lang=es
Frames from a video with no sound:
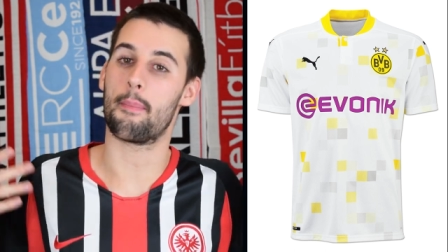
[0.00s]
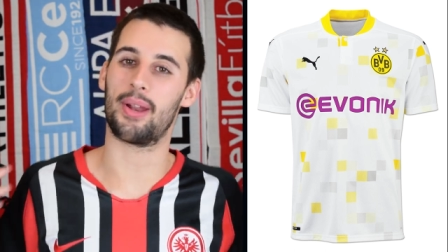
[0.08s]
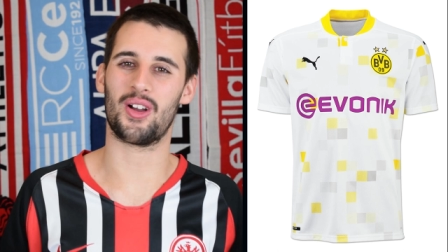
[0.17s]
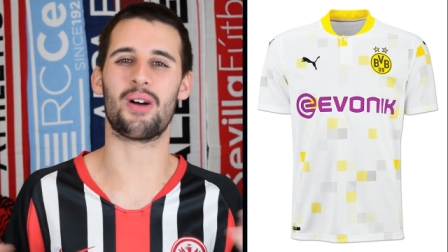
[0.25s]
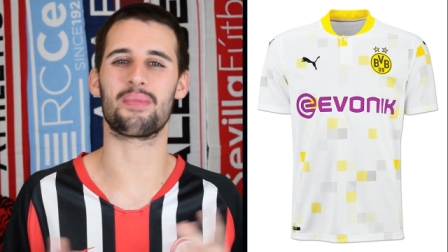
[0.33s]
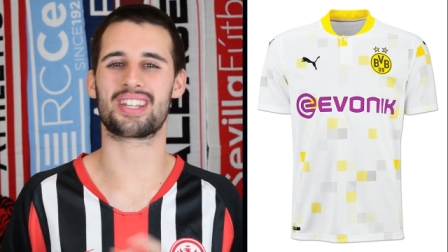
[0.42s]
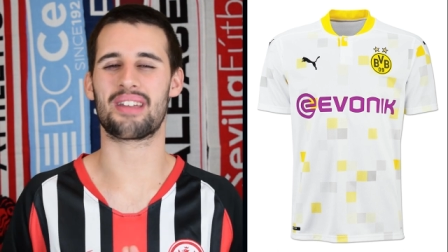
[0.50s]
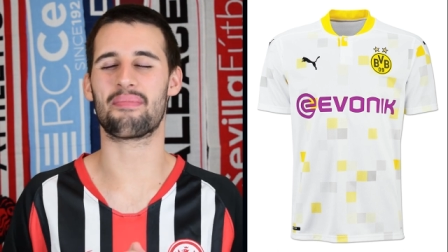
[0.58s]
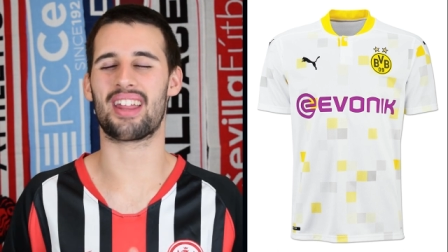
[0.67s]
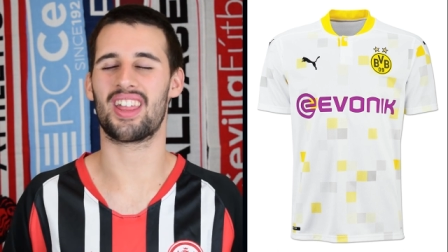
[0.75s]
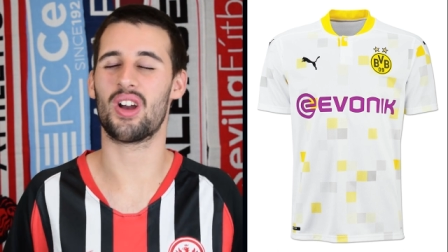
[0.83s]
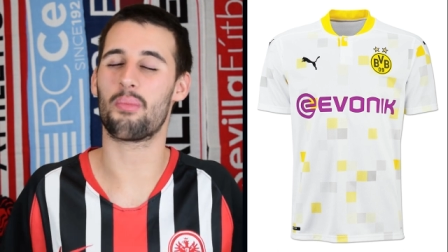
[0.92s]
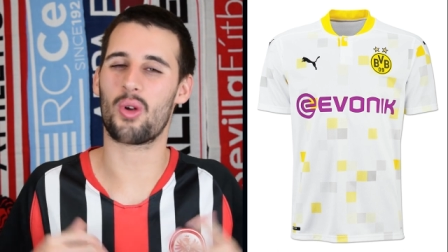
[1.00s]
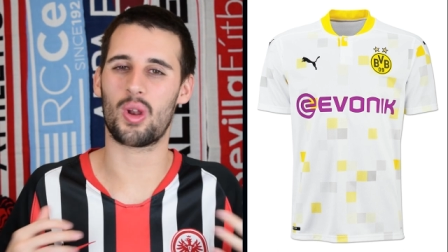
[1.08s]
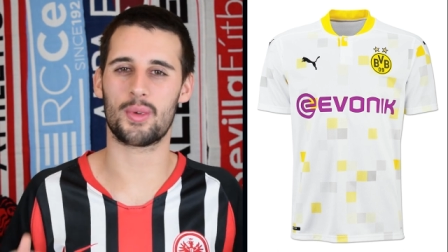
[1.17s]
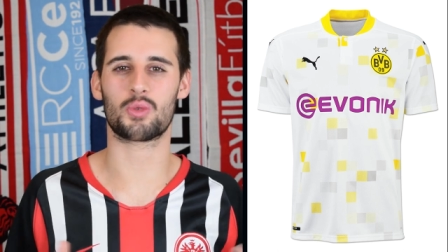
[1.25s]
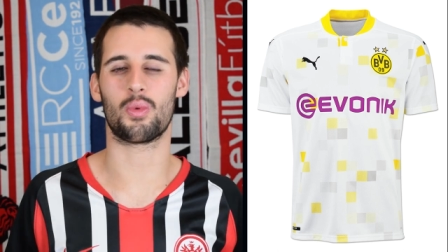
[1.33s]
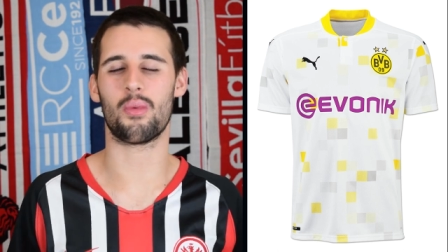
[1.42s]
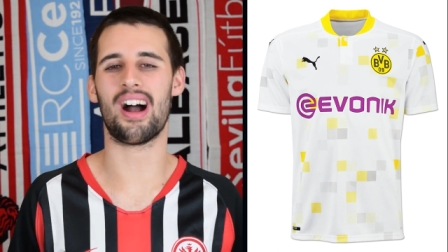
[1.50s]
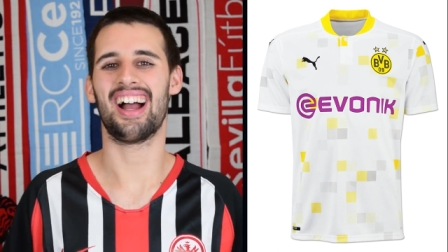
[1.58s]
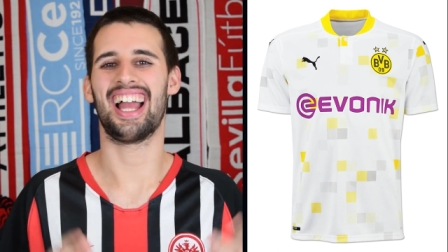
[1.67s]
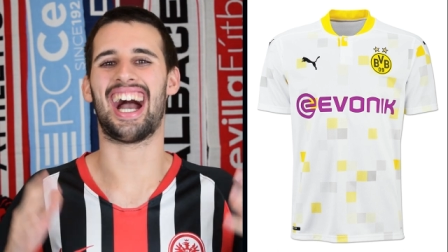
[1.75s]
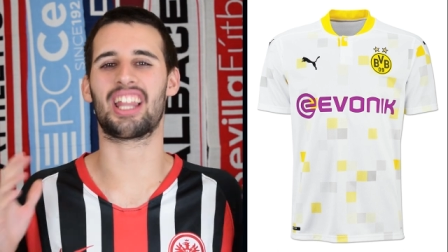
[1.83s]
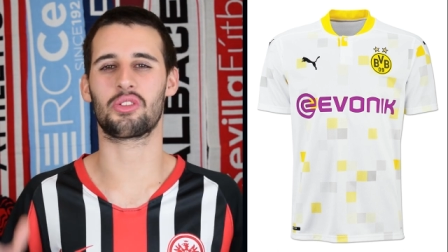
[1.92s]
pero como siempre digo, por lo menos
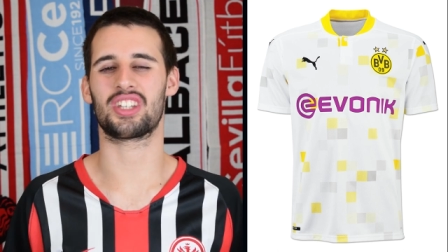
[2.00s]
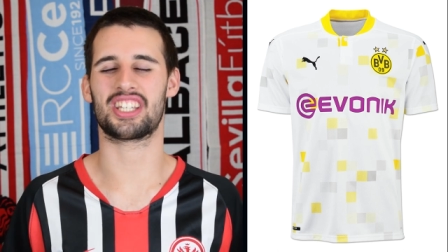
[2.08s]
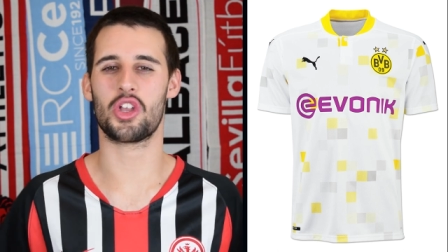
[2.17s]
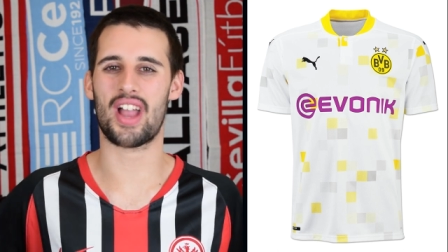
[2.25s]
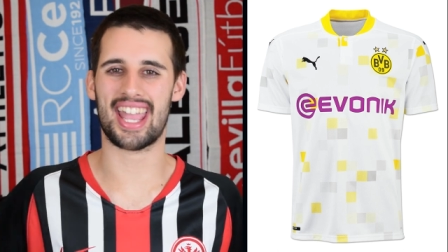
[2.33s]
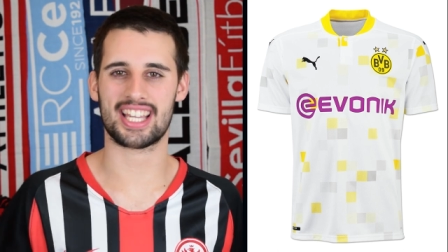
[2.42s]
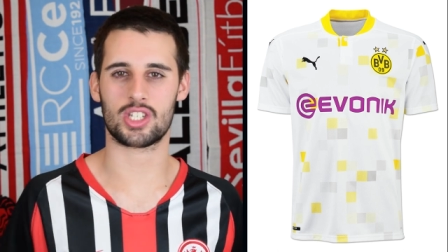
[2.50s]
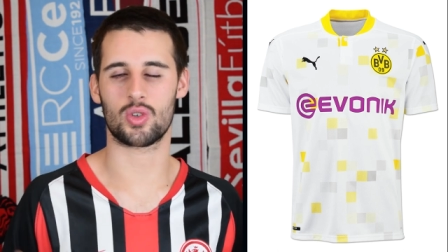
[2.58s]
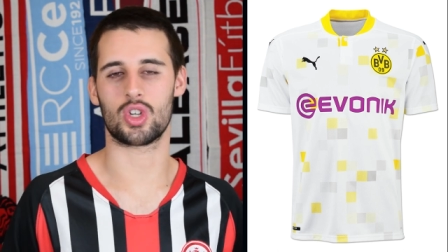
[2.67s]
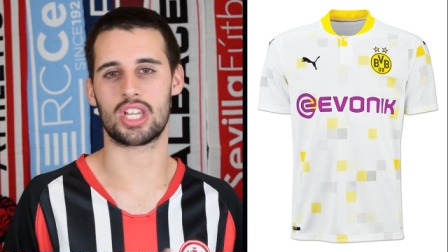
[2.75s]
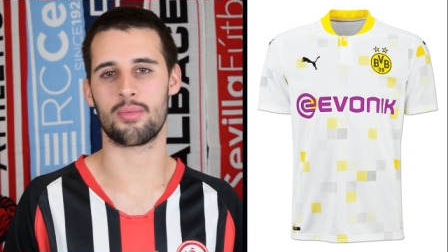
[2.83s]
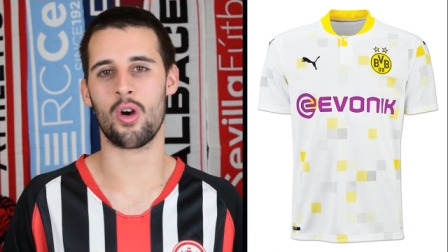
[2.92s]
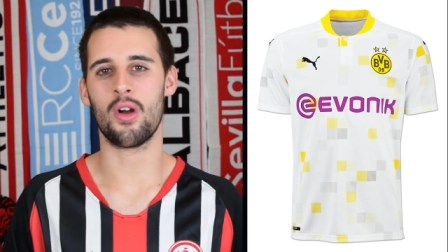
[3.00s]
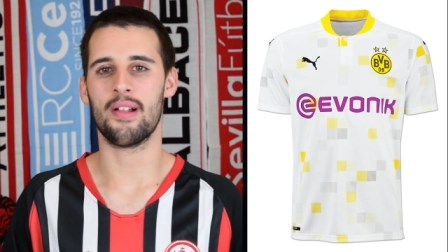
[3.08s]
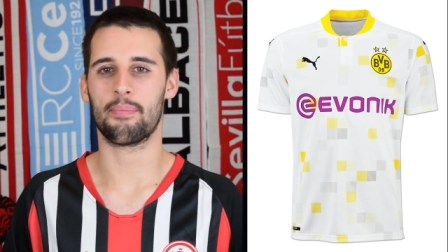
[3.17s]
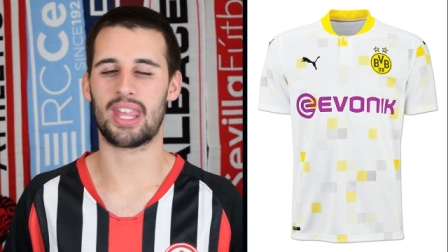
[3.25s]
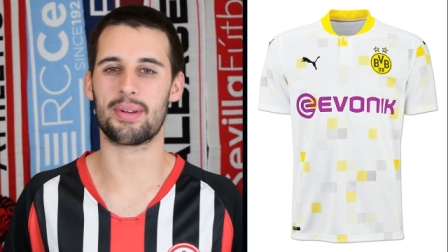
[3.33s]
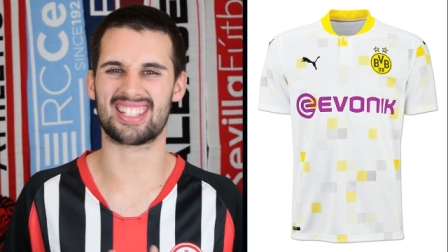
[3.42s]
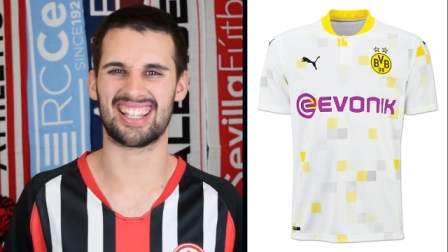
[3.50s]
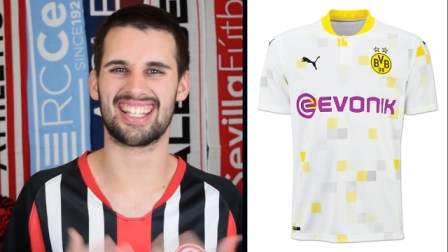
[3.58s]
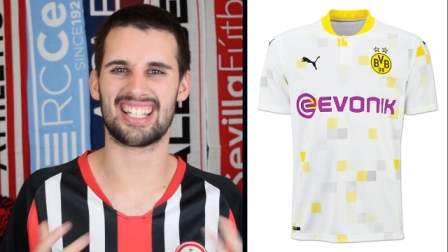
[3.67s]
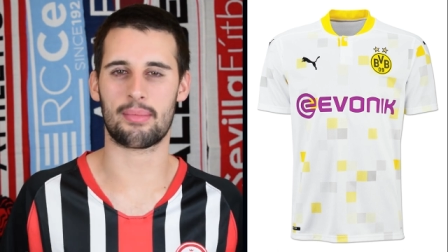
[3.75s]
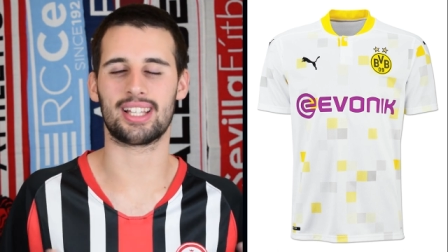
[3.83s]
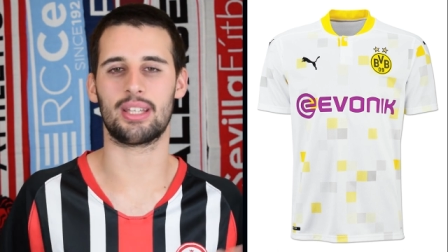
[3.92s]
Puma hace un diseño exclusivo y
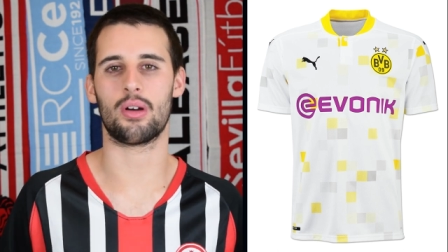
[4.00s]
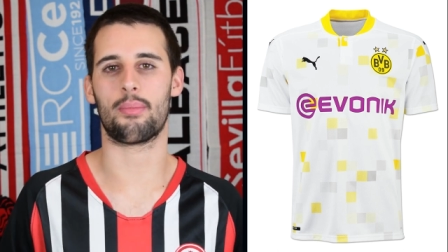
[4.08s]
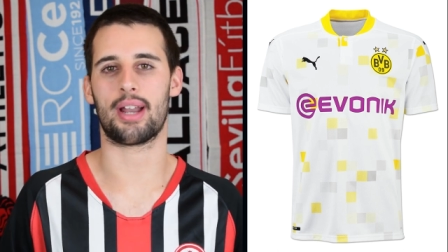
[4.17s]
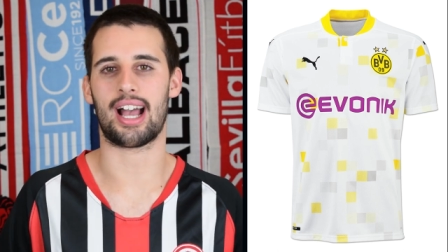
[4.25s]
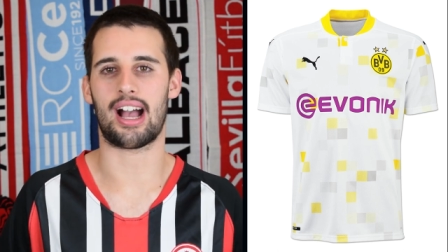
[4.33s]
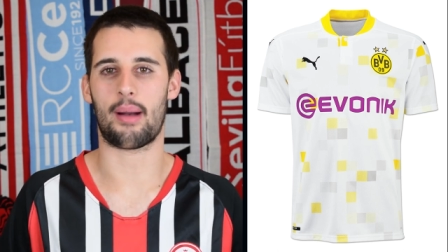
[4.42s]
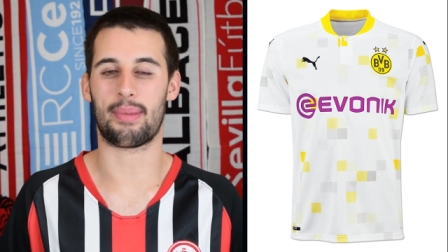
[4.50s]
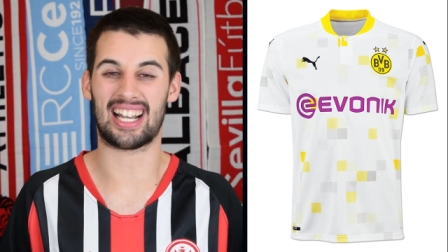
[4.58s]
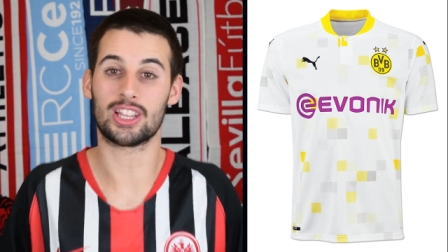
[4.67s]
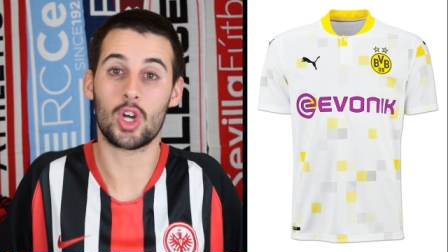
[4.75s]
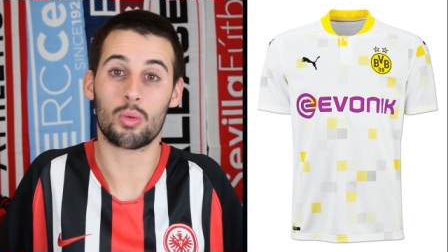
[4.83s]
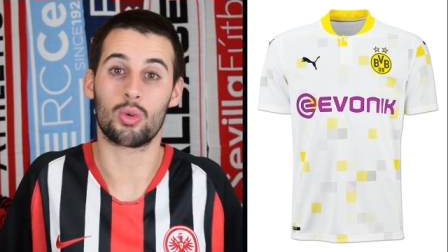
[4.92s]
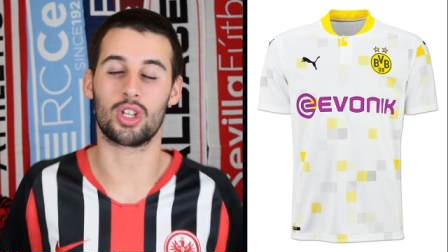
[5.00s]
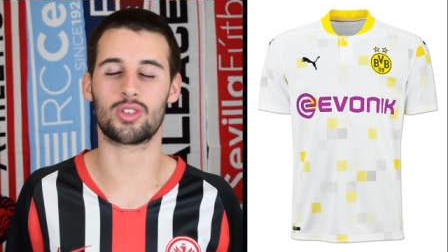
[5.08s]
bastante llamativo para, para el Dortmund.